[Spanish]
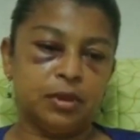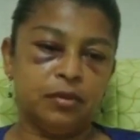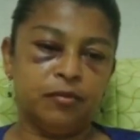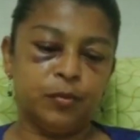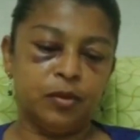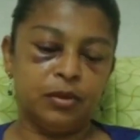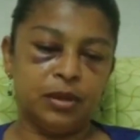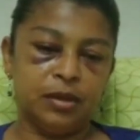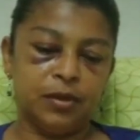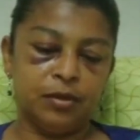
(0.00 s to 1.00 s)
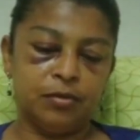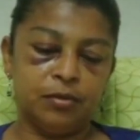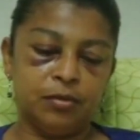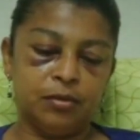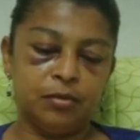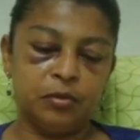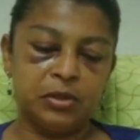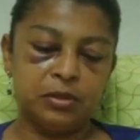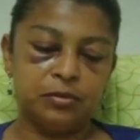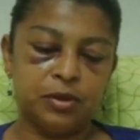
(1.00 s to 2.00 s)
ahí fue pues donde grabaron los
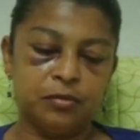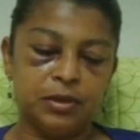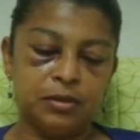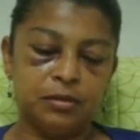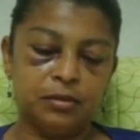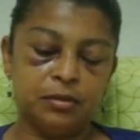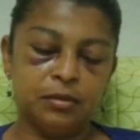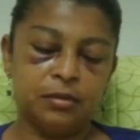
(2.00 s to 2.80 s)
muchachos esto así.